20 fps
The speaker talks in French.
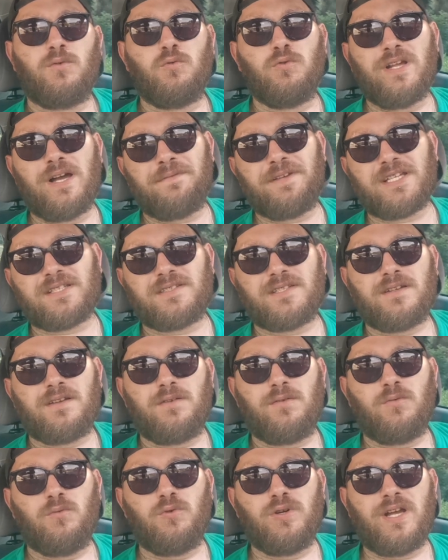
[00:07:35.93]
Ou l'inverse,
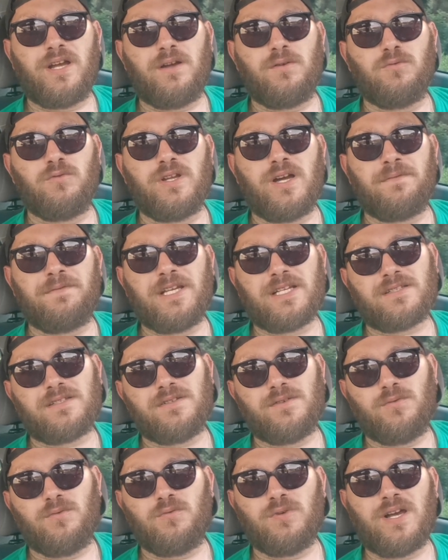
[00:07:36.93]
ou
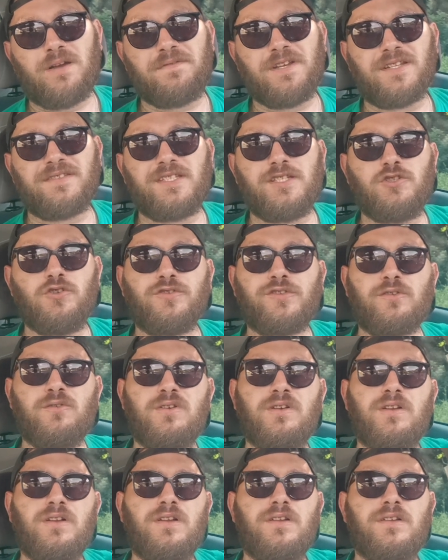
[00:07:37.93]
l'inverse, ou l'inverse des choses
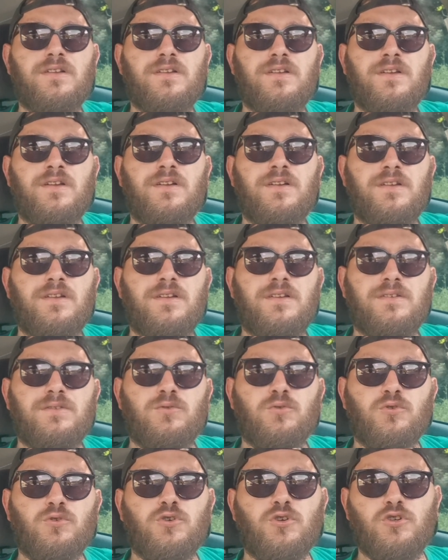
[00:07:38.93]
quoi.
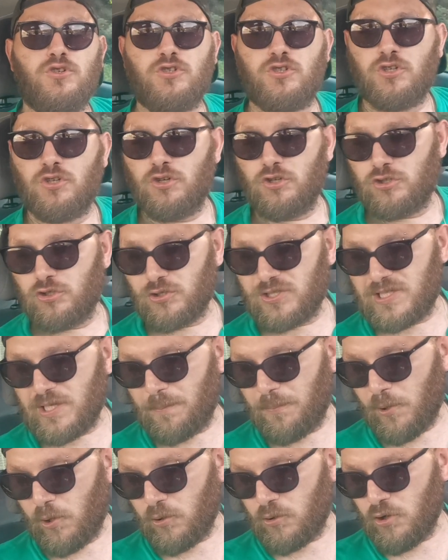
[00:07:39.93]
Donc euh, je ne
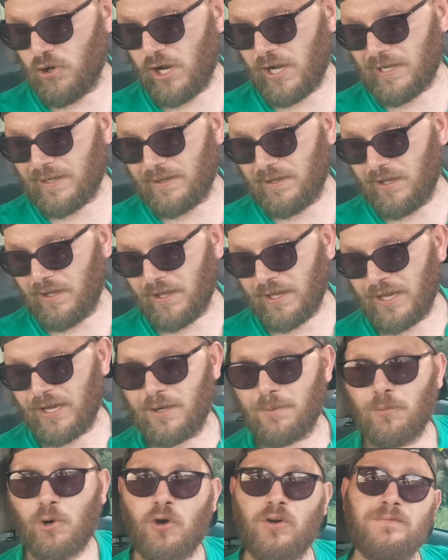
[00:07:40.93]
sais pas encore
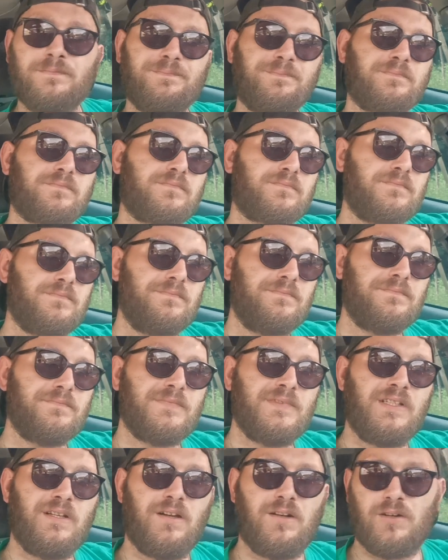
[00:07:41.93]
réellement.
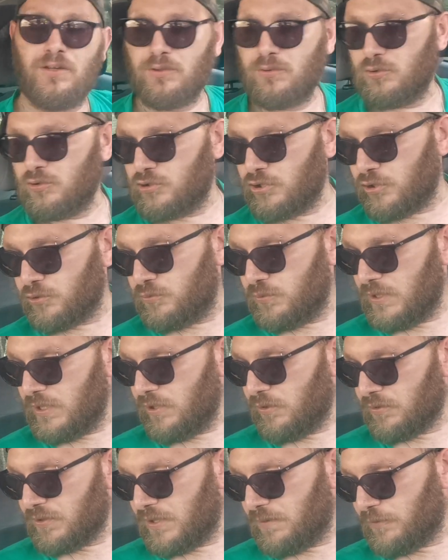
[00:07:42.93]
l'heure
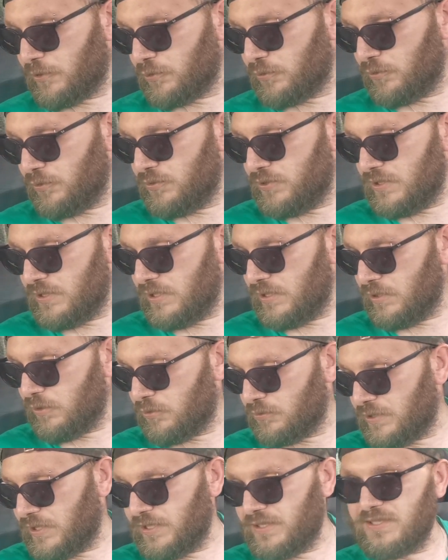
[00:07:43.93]
d'aujourd'hui, on est vendredi,
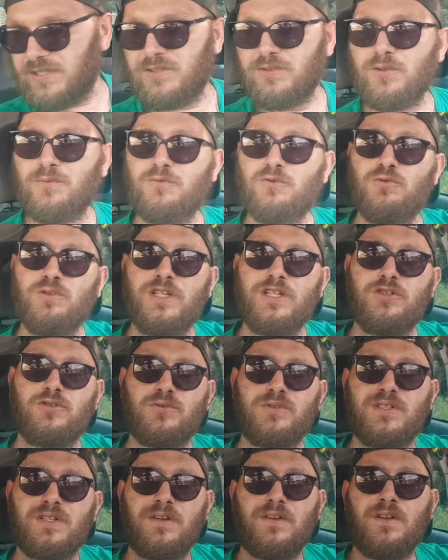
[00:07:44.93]
on est le 19
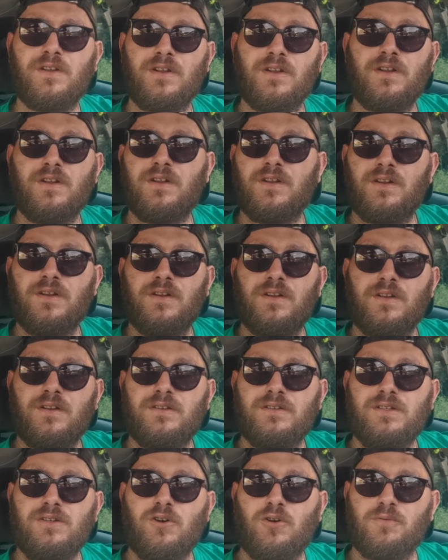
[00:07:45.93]
juillet.
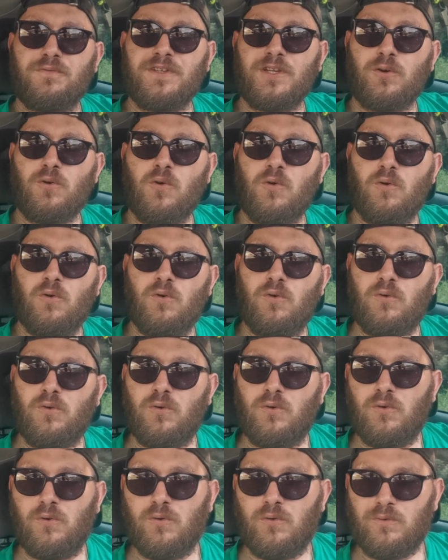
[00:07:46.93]
Il est
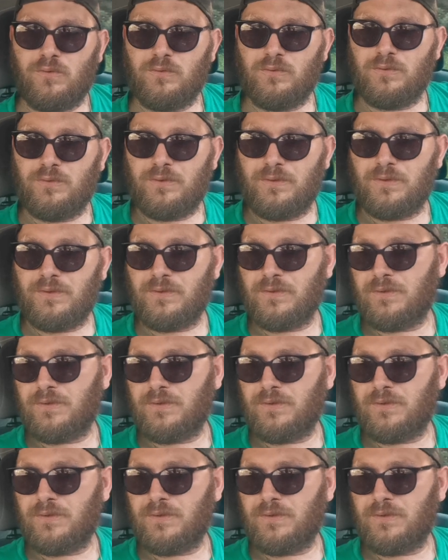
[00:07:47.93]
environ...